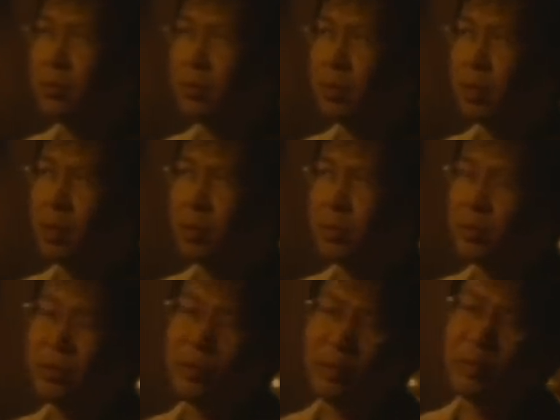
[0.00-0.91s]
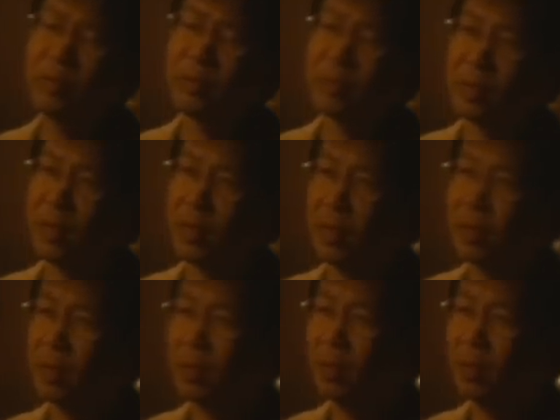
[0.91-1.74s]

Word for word: FREE ですね